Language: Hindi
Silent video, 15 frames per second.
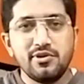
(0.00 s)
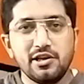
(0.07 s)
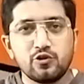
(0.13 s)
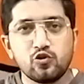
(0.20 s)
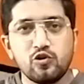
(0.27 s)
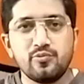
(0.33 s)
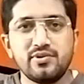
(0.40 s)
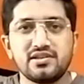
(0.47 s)

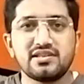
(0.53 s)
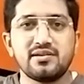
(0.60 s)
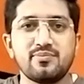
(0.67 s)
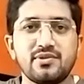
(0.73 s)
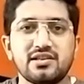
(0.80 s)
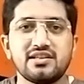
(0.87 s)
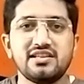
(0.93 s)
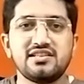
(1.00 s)
बिल्कुल भी
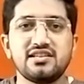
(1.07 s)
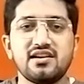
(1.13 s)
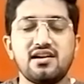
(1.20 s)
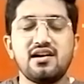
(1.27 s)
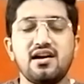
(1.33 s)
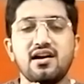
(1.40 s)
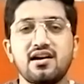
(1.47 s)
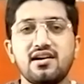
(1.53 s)
स्किप मत
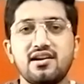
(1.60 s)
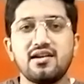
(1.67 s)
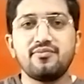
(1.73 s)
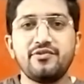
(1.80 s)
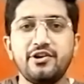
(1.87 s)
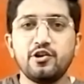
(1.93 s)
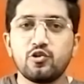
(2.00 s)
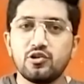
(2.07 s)
कीजिएगा अगर
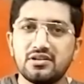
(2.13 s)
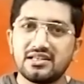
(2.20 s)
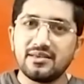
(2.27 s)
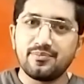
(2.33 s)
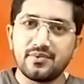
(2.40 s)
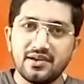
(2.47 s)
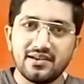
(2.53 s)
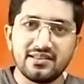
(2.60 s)
आप वीडियो को
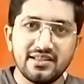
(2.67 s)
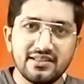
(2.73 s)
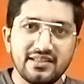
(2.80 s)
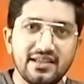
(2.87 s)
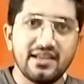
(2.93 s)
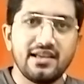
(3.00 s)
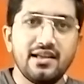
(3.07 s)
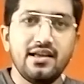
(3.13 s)
स्किप कर
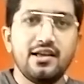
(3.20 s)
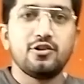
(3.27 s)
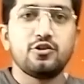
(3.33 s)
देते हैं